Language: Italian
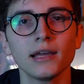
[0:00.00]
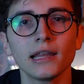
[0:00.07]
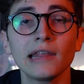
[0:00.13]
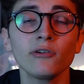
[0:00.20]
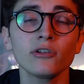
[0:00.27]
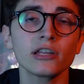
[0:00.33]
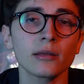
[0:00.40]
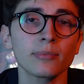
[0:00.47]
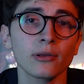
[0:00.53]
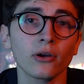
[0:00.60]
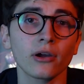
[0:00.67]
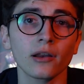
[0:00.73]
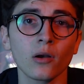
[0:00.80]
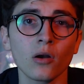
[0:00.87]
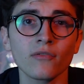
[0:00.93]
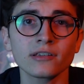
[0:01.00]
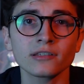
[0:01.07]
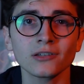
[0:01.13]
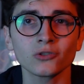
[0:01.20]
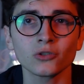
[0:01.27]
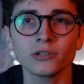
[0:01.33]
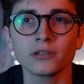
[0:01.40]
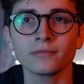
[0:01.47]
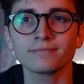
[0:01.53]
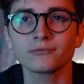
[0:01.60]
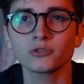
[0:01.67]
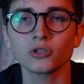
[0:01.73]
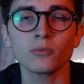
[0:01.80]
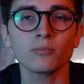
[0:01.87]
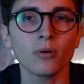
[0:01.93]
Devo dire però che le nuove stagioni
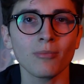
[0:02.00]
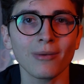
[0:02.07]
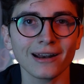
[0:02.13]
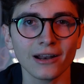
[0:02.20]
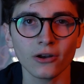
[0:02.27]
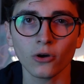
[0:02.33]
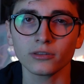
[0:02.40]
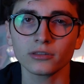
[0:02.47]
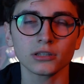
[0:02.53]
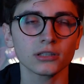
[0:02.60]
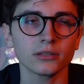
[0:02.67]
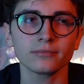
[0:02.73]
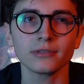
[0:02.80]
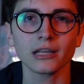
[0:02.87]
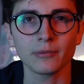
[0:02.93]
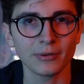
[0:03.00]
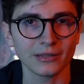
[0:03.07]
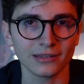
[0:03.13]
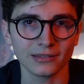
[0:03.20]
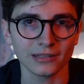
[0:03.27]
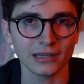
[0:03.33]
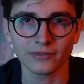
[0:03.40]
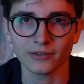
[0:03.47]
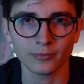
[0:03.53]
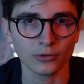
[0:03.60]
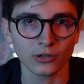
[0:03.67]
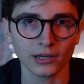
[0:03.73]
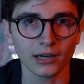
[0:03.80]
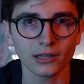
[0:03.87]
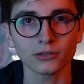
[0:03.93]
sono un po' banalotte, ripetitive più
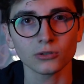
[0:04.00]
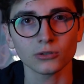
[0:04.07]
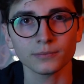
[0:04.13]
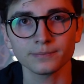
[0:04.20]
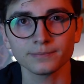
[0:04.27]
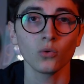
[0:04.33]
che altro.